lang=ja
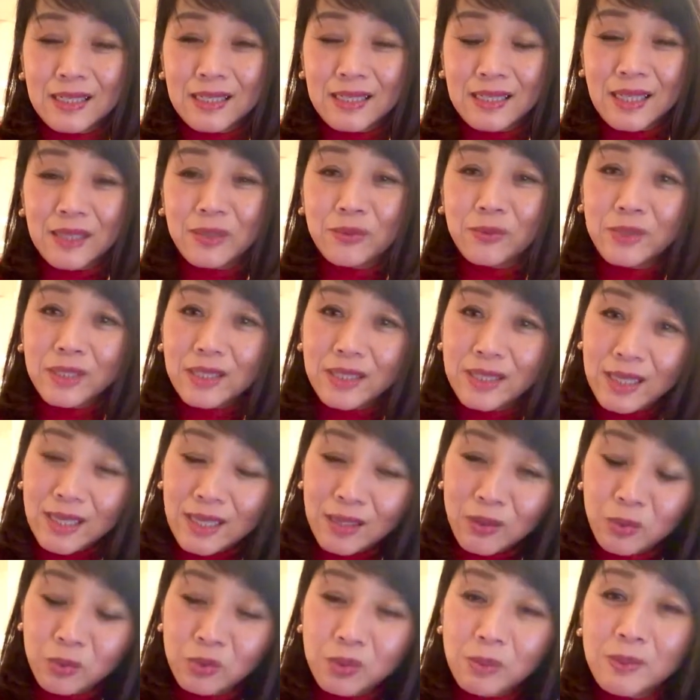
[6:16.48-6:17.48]
うなので
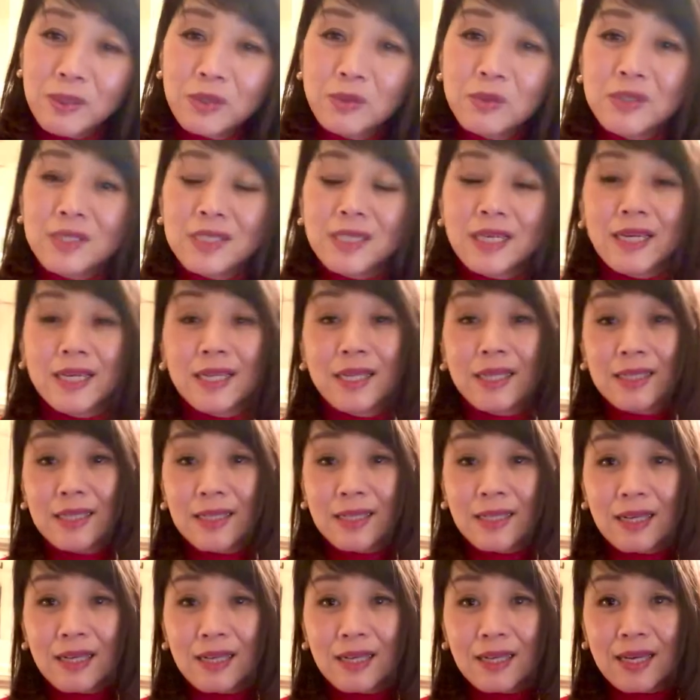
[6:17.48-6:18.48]
ね言葉の使い
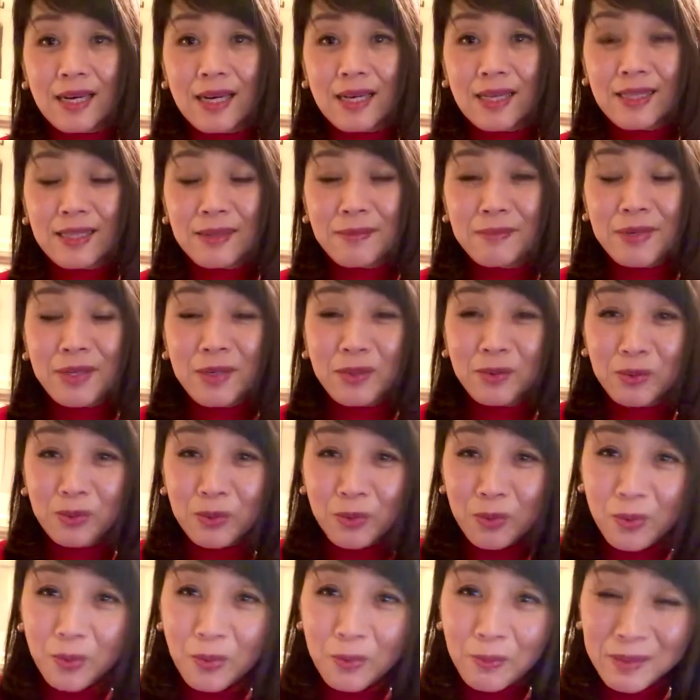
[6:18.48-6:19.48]
方から変えてみる
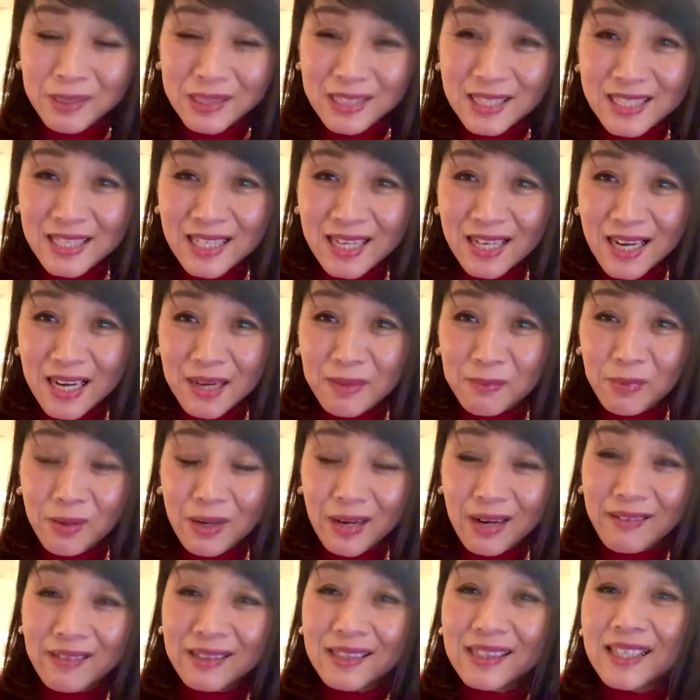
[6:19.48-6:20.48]
とまた世界も
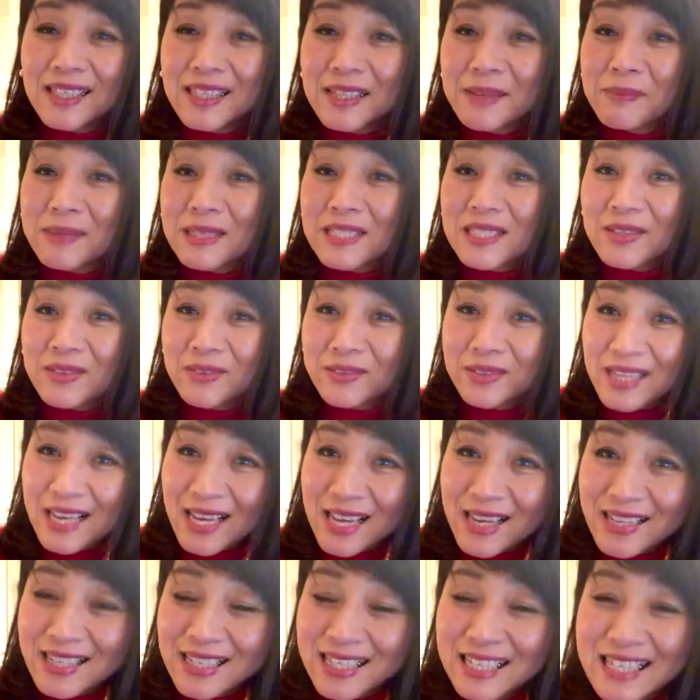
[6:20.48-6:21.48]
変わってきますの
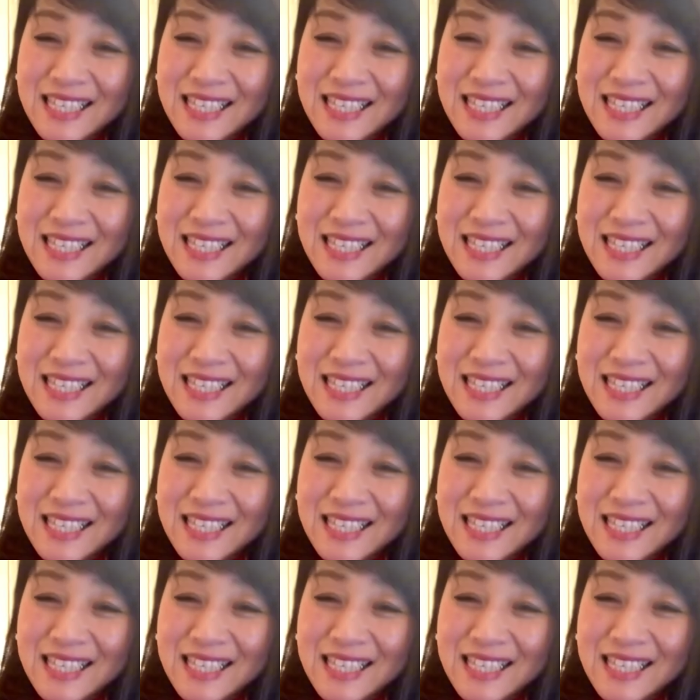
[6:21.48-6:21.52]
で